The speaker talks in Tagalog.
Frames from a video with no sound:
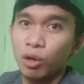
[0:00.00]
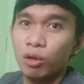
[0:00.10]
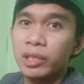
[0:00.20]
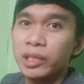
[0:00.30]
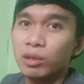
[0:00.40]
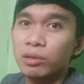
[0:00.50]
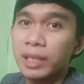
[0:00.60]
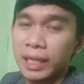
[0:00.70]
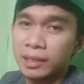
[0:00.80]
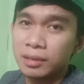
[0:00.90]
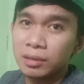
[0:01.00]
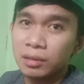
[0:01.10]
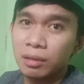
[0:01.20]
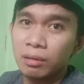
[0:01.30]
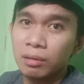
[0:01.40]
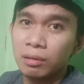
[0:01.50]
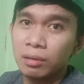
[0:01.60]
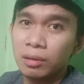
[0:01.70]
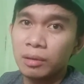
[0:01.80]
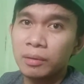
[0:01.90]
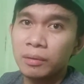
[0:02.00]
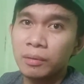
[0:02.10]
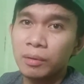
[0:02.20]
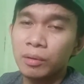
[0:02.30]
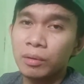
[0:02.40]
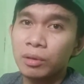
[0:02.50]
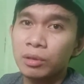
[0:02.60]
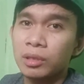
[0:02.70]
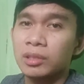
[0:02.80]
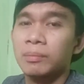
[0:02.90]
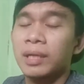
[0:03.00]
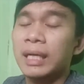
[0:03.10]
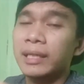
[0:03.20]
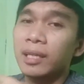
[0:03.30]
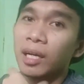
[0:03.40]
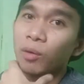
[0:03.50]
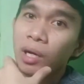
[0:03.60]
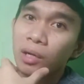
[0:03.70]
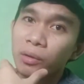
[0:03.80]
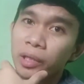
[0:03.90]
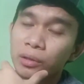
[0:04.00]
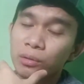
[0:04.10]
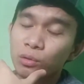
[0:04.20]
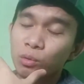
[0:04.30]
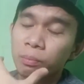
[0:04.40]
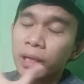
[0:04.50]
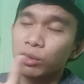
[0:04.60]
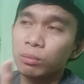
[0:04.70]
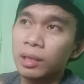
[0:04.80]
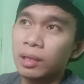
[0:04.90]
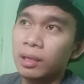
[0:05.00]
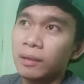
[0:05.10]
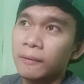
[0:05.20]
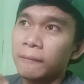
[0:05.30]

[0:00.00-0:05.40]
online-online, uh, isa sa mga ginagawa ko ay yung kung paano ba